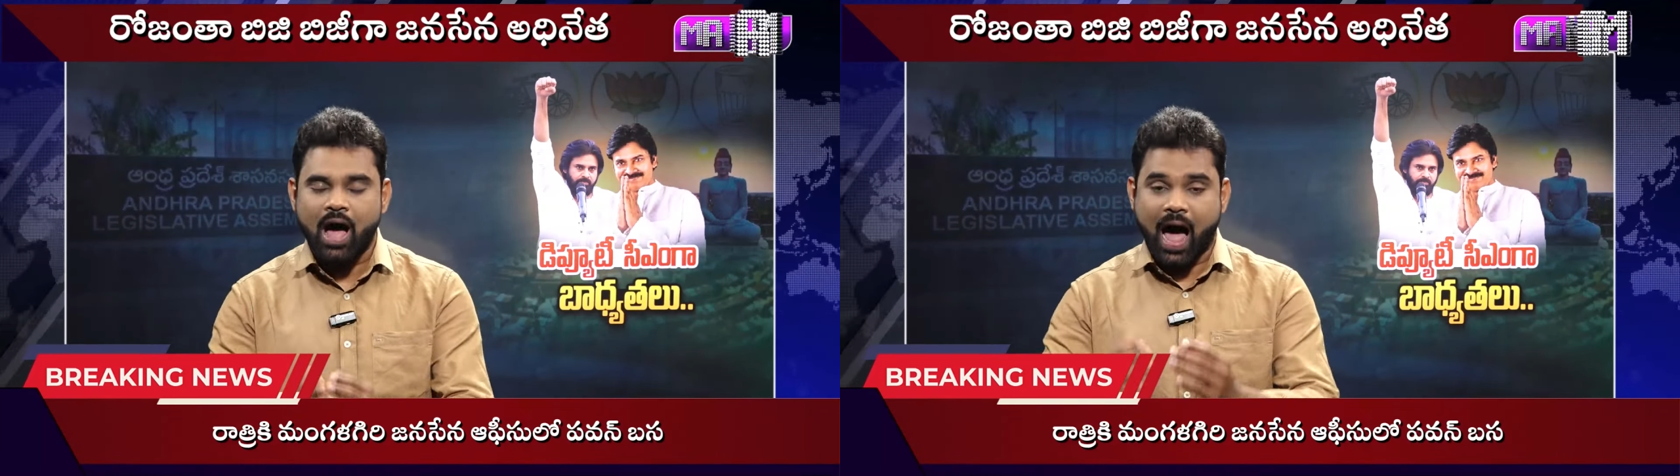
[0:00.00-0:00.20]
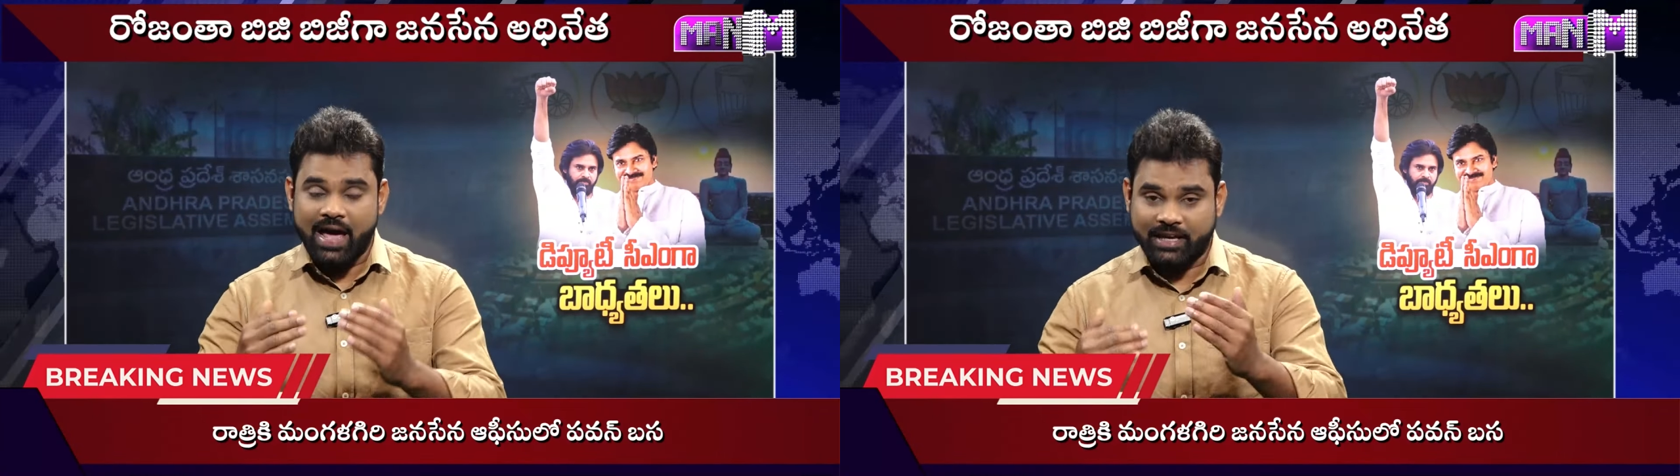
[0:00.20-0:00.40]

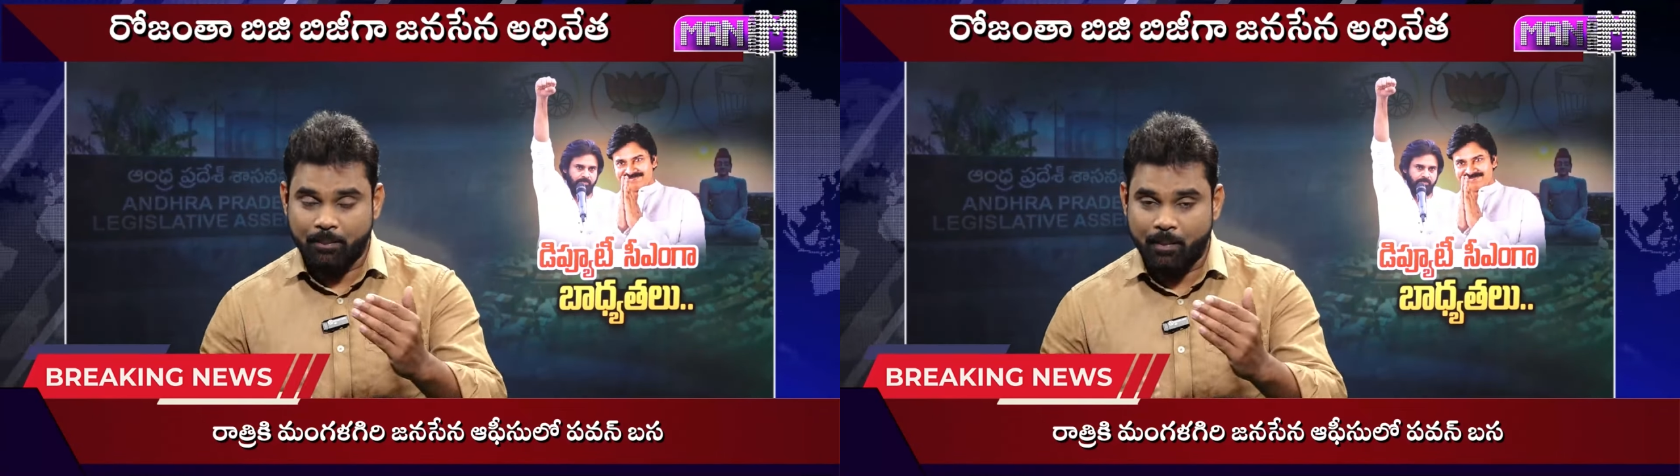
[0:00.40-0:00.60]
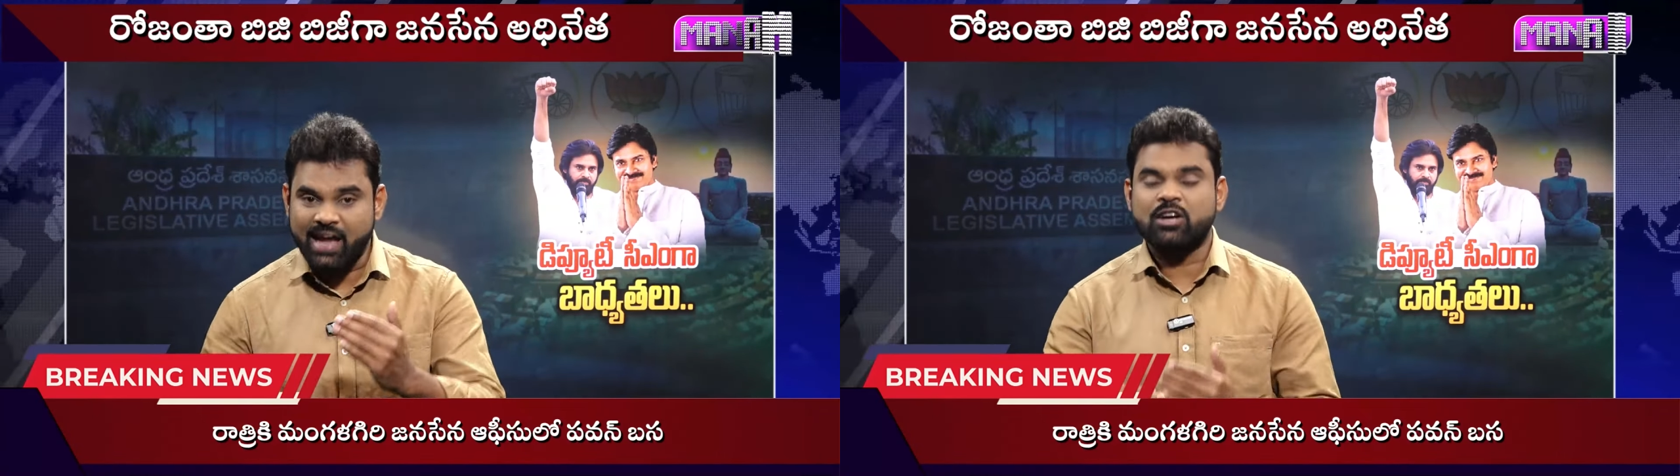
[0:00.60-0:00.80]
ఆయనకి
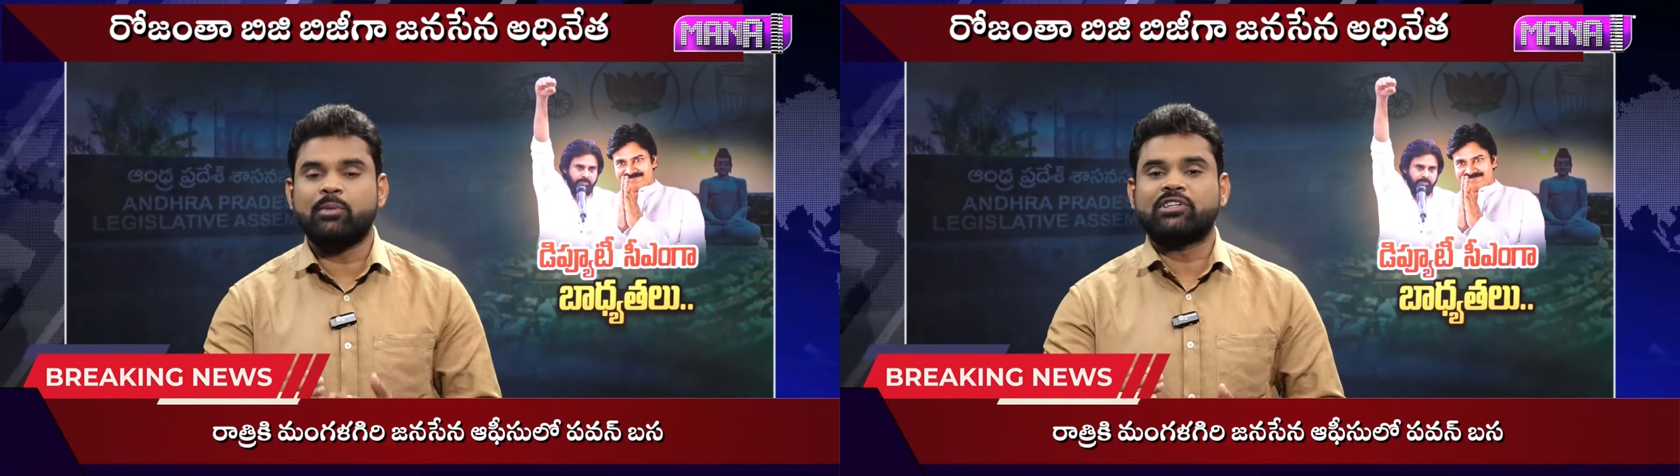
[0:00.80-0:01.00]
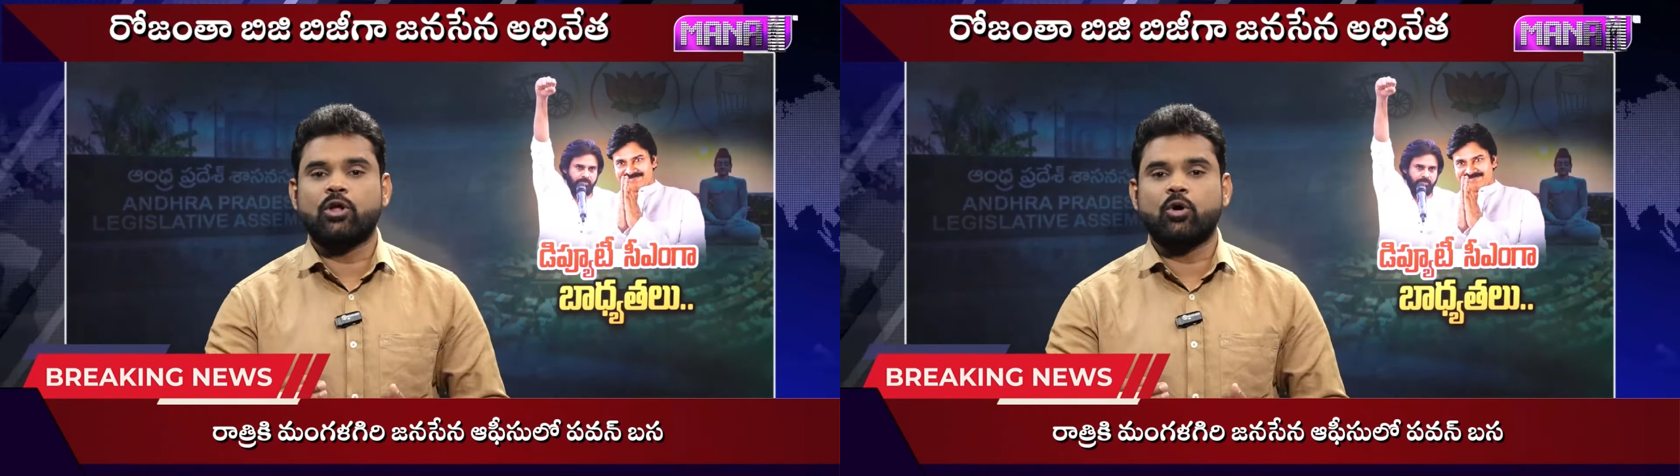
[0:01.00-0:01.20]
మార్గ
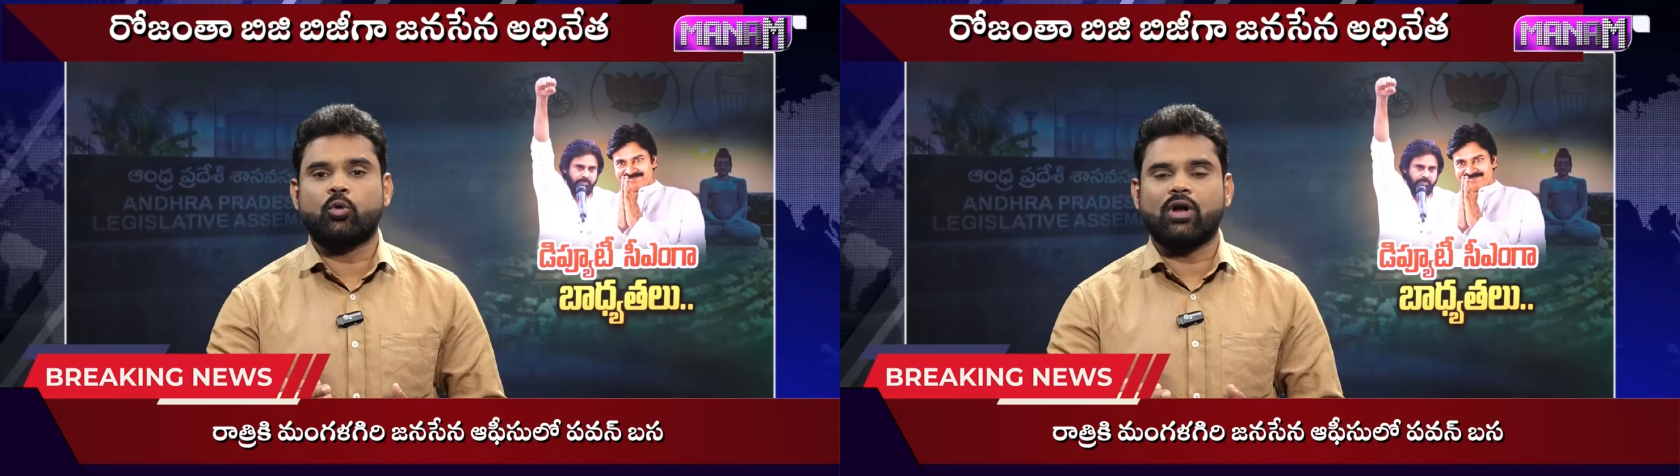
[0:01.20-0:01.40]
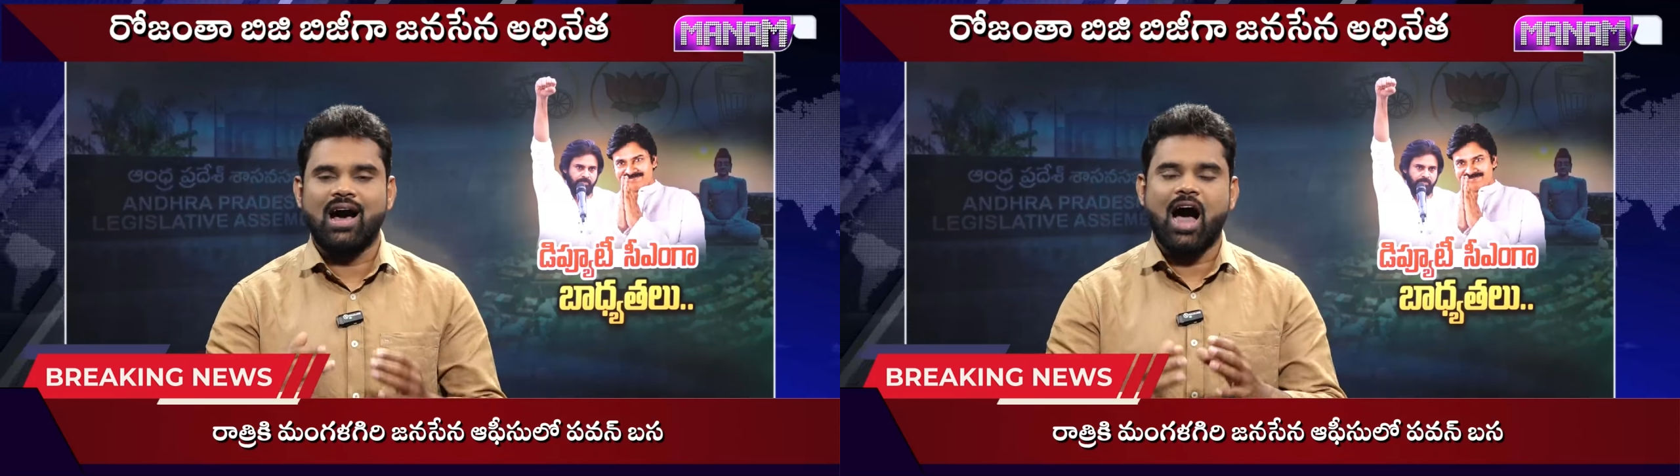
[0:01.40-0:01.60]
మధ్యలో కూడా